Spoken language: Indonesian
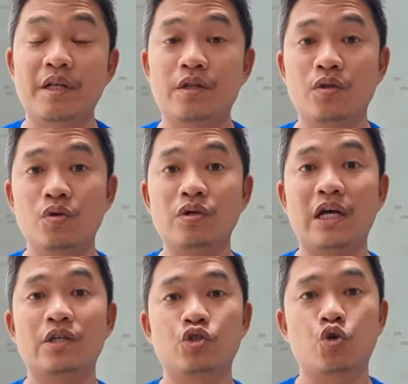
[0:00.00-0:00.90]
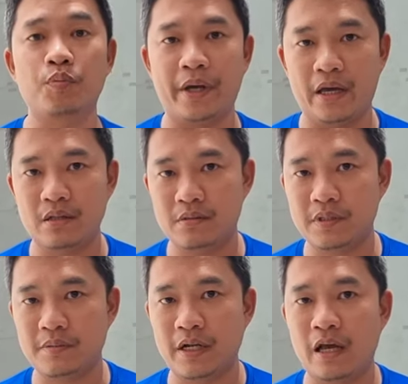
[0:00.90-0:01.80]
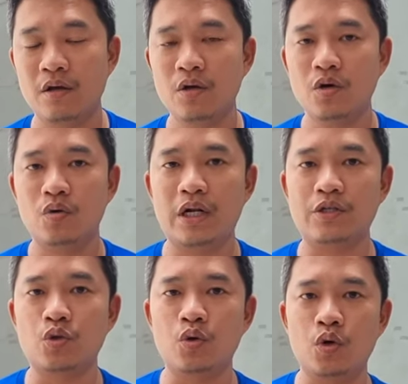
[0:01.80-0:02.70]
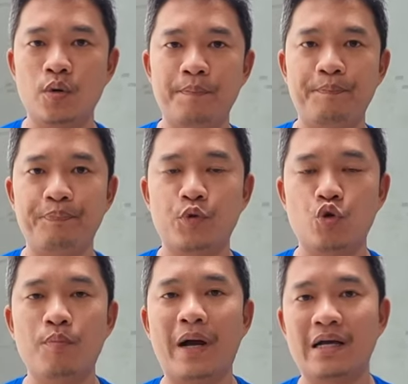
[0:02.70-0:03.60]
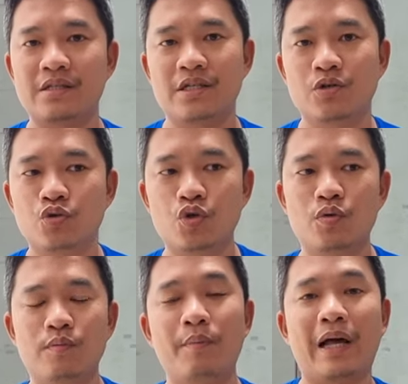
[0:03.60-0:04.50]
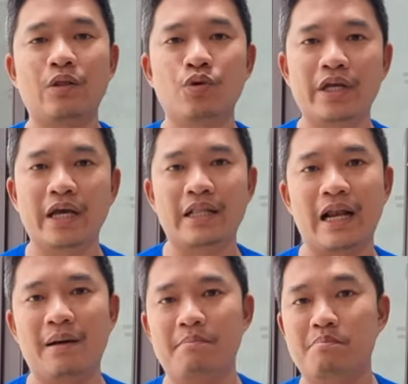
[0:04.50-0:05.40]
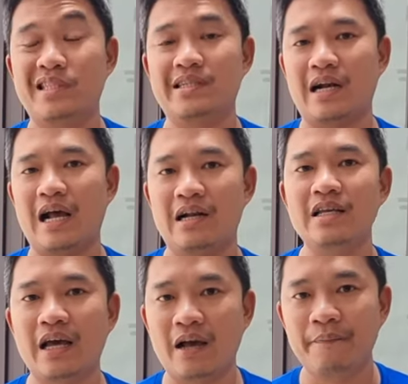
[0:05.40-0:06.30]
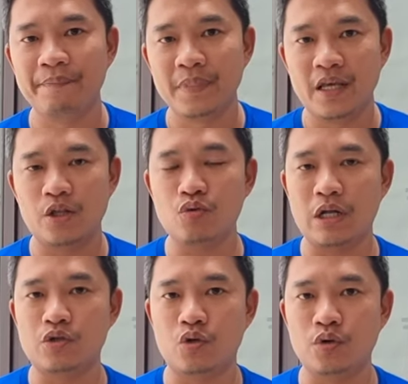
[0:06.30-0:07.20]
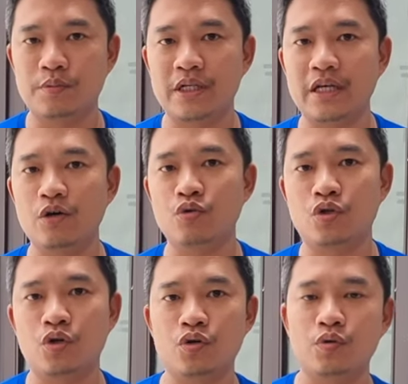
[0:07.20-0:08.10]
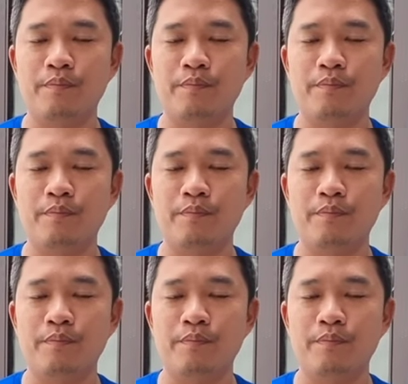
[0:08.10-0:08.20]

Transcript: menit itu udah cukup ya teman-teman ya. Udah cukup cukup banget sih untuk membantu dia dalam pencernaan dia. Itu udah cukup. Jadi untuk